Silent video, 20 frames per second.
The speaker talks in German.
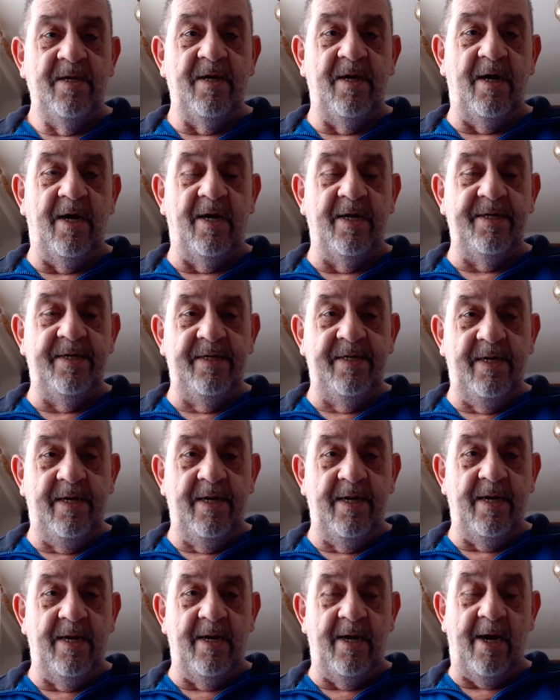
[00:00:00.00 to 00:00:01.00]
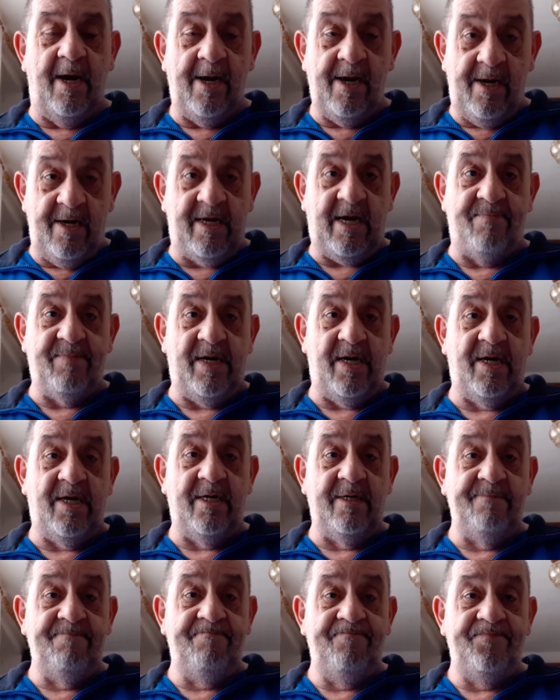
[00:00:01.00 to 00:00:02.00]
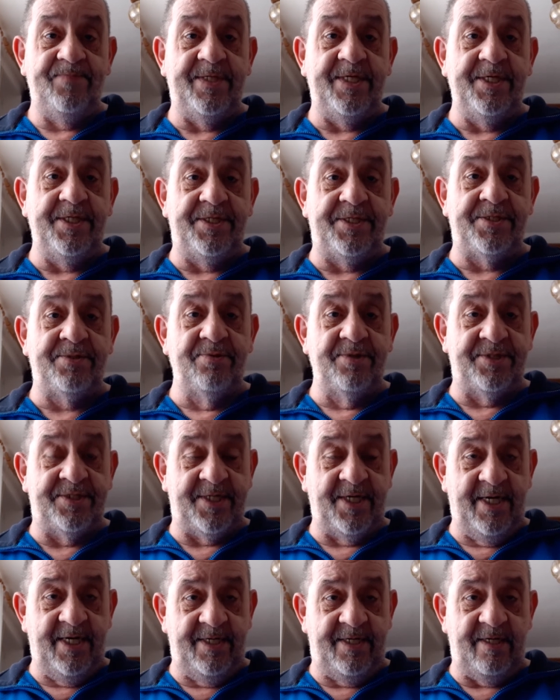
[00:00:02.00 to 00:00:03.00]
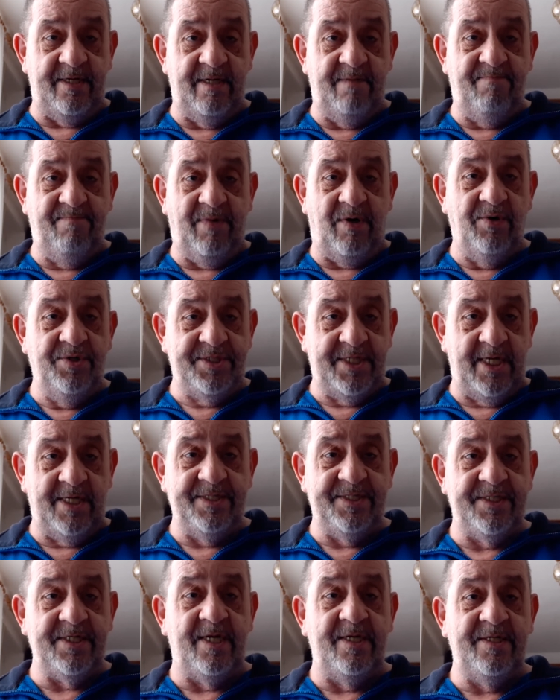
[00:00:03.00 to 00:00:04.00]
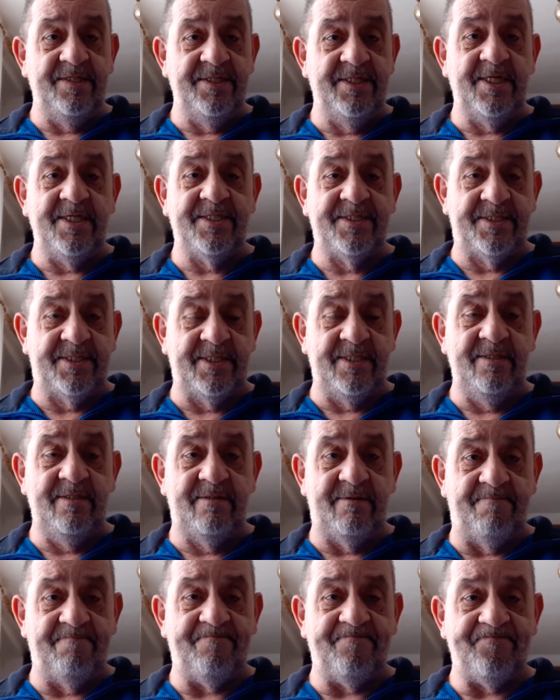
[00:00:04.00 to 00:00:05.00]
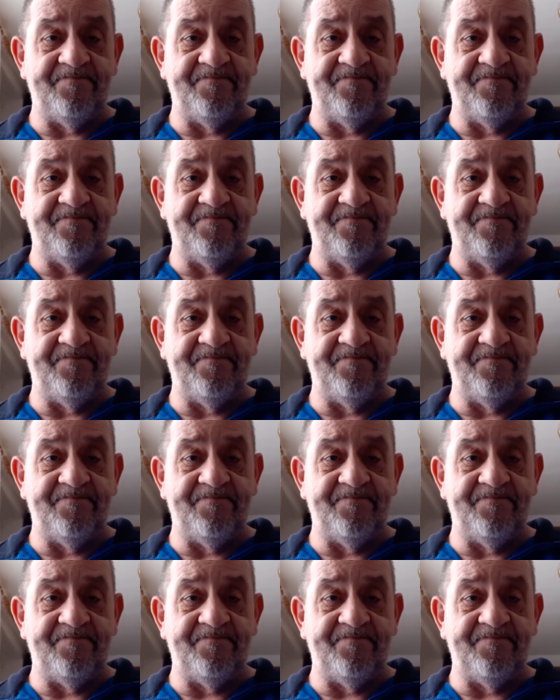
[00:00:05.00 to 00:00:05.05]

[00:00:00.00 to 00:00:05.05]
an alle Kameraden, die zurzeit im Auslandseinsatz sind.